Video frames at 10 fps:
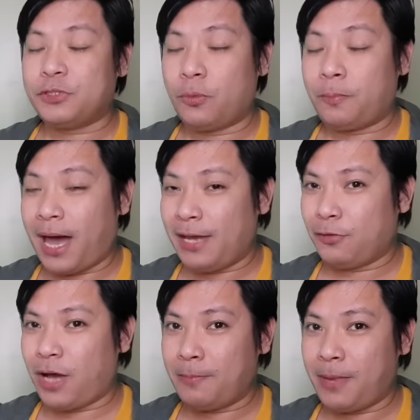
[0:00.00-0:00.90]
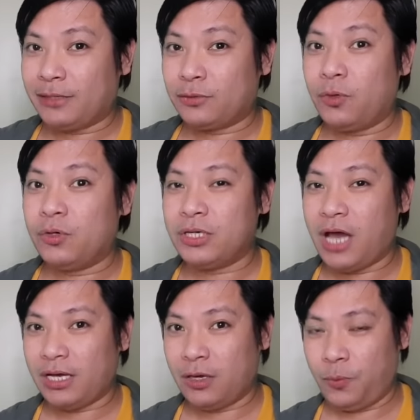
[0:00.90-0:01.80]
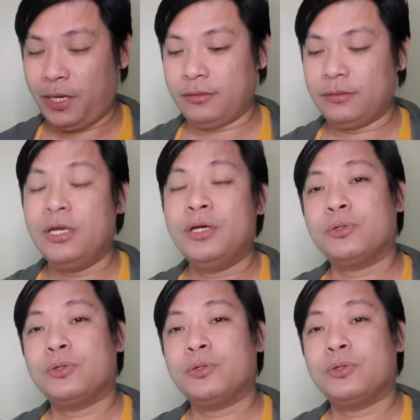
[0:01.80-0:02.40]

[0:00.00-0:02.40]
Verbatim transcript: So paano nga ba ito gagawin?